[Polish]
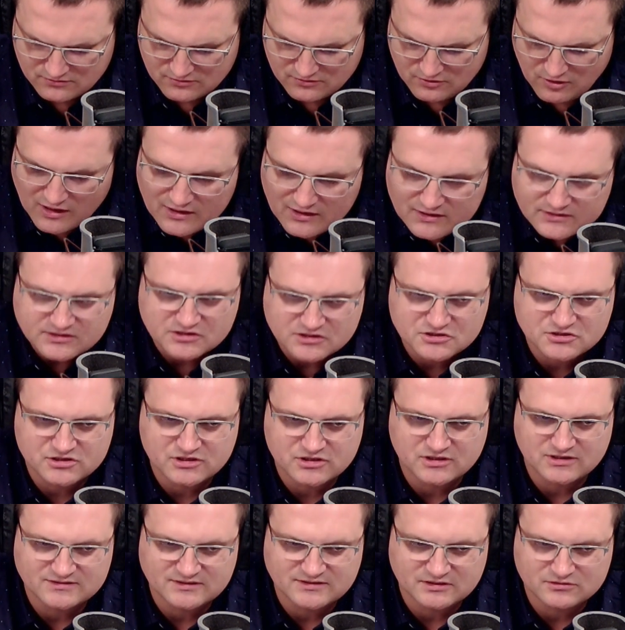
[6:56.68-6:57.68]
no ale też
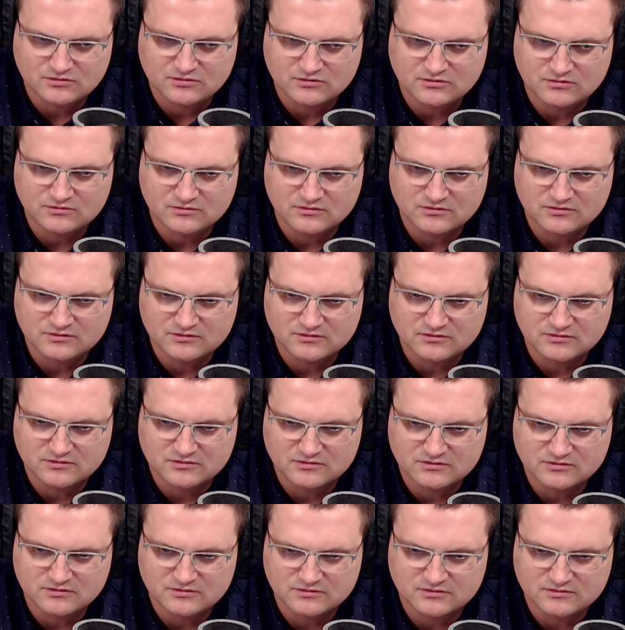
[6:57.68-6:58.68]
trzeba za to
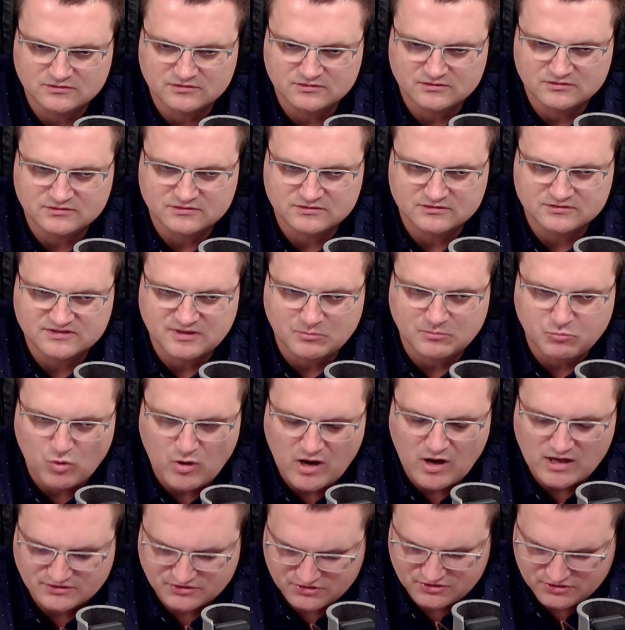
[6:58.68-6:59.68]
y, y,
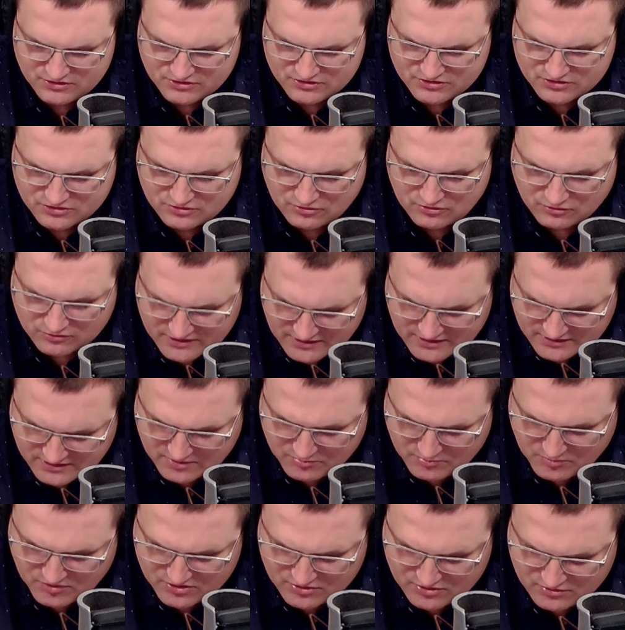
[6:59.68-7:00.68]
zapłacić
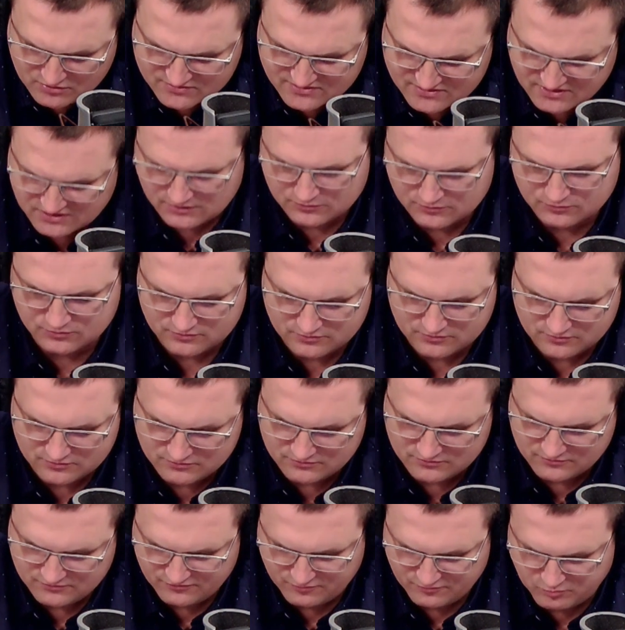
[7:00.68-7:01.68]
konkretne pieniądze. Ilu
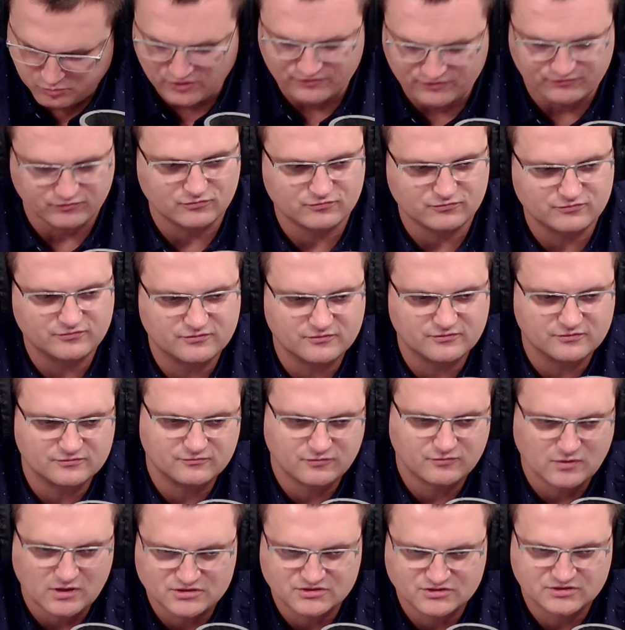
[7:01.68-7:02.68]
y, wpływów
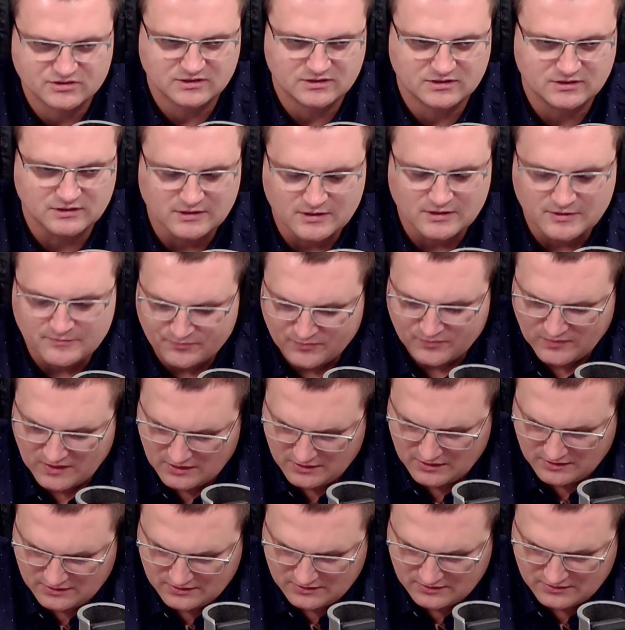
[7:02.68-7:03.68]
właśnie e,
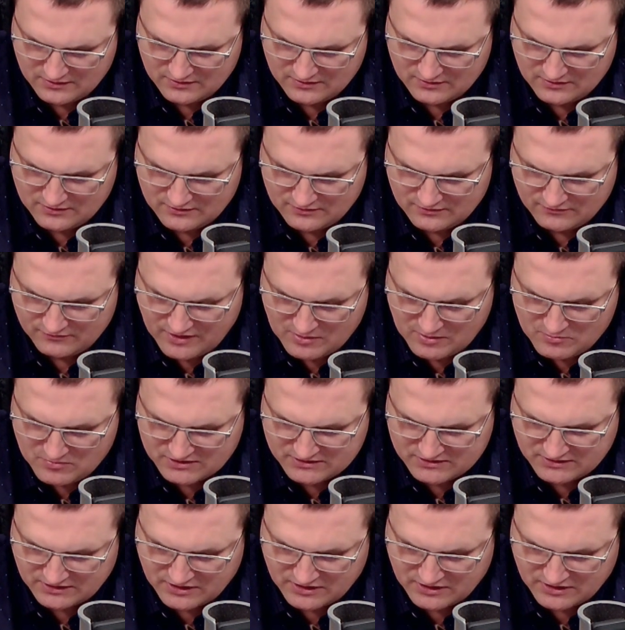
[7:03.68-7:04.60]
w ramach